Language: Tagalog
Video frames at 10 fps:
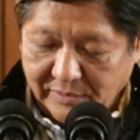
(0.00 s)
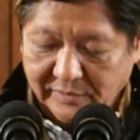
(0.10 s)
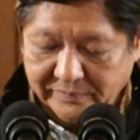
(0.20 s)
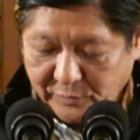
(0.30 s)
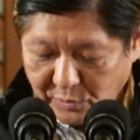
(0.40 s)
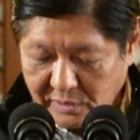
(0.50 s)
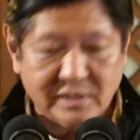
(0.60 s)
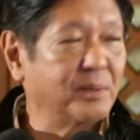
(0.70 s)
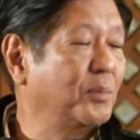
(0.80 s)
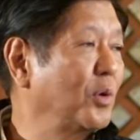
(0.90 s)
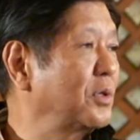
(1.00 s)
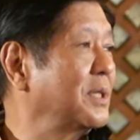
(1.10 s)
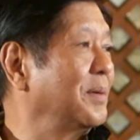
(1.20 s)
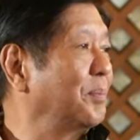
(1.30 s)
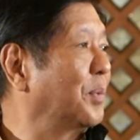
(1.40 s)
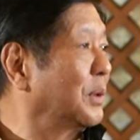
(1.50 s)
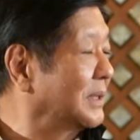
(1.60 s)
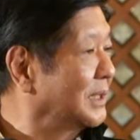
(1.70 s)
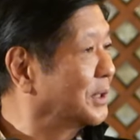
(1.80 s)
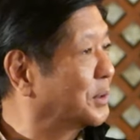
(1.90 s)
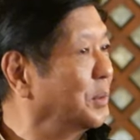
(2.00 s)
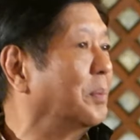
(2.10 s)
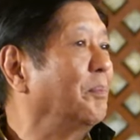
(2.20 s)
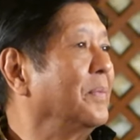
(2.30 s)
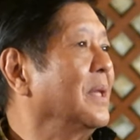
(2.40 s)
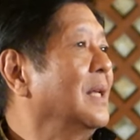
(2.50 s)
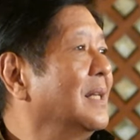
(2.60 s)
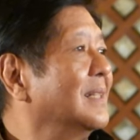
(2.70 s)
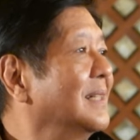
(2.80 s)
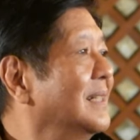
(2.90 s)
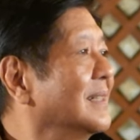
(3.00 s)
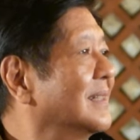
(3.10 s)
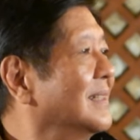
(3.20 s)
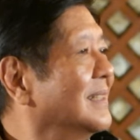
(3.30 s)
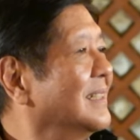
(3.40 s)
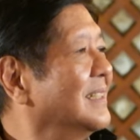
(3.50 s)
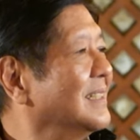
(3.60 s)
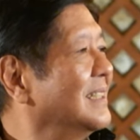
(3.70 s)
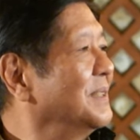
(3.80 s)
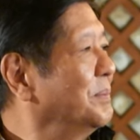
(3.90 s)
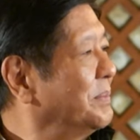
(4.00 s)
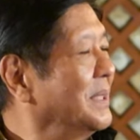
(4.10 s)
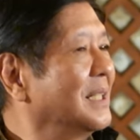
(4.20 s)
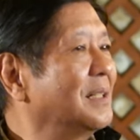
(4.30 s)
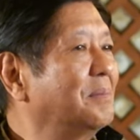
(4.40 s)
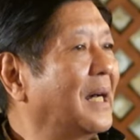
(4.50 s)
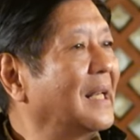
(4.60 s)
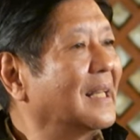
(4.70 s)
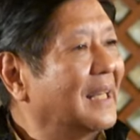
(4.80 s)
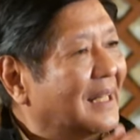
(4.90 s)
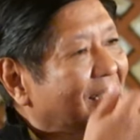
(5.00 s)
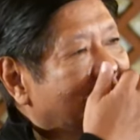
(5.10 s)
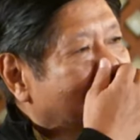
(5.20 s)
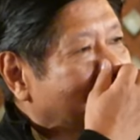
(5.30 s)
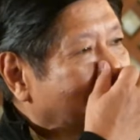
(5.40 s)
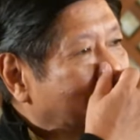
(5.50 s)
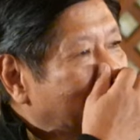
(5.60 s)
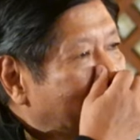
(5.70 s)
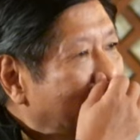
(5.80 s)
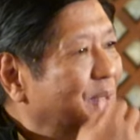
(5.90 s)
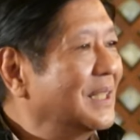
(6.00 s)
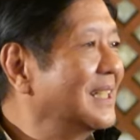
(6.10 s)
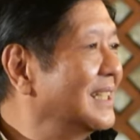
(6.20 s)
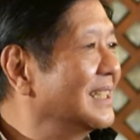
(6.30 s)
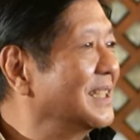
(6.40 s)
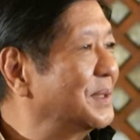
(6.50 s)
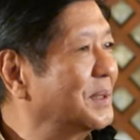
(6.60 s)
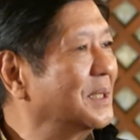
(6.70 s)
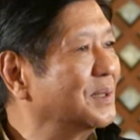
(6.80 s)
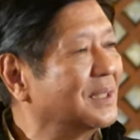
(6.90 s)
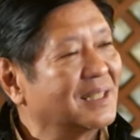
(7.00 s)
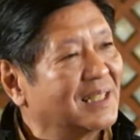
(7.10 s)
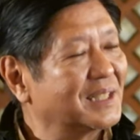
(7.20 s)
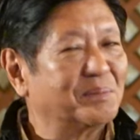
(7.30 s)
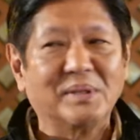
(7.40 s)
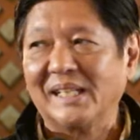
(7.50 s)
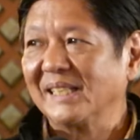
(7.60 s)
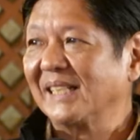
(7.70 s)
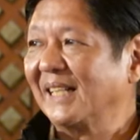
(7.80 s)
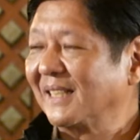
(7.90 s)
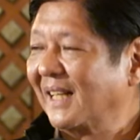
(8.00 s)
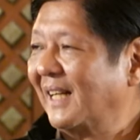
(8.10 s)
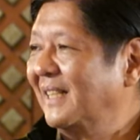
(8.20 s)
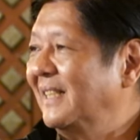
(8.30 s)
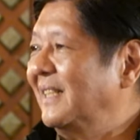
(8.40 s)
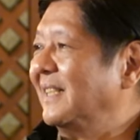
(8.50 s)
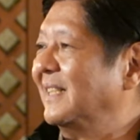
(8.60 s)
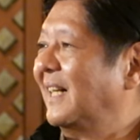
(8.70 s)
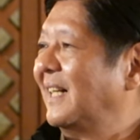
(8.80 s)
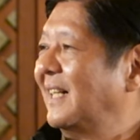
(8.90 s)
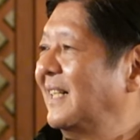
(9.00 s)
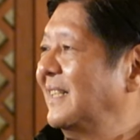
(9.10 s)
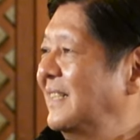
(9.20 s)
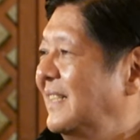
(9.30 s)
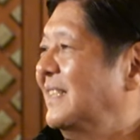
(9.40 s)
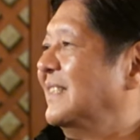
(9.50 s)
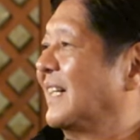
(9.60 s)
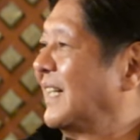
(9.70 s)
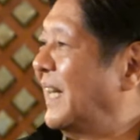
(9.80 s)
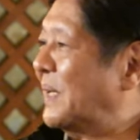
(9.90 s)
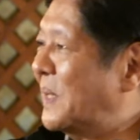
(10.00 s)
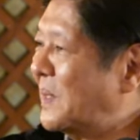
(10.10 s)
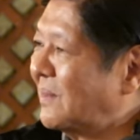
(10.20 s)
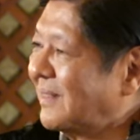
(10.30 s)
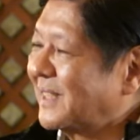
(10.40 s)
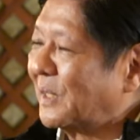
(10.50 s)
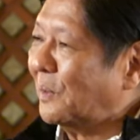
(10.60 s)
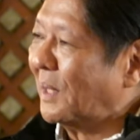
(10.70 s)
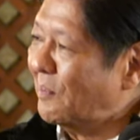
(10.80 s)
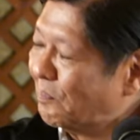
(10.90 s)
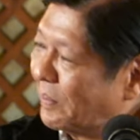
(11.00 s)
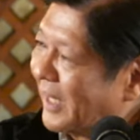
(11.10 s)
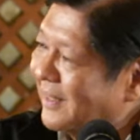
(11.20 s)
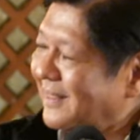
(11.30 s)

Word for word: of course, the most important group that uh, eh, pinakamahalaga na grupo na nandito ngayon, ang ating mga atleta na nakilahok sa Olympic